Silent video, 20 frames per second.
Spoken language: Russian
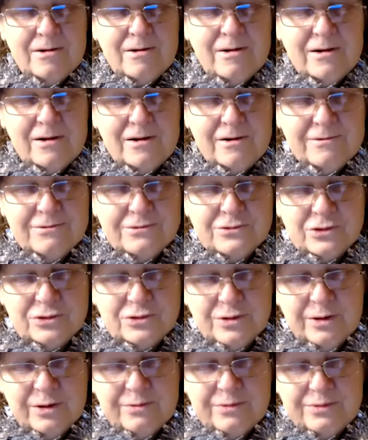а, ну,
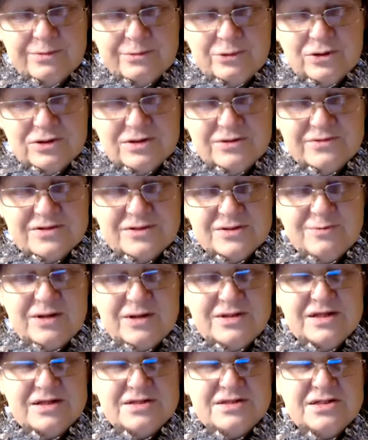он будет в
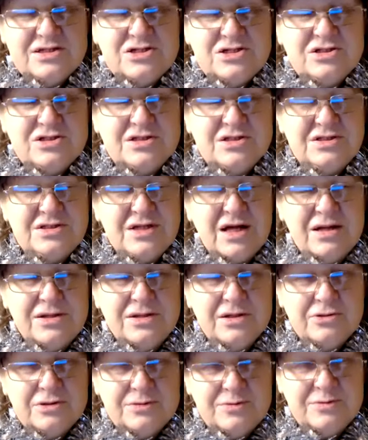испаноязычных
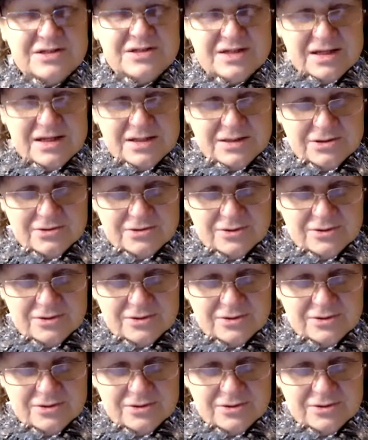странах обязательно,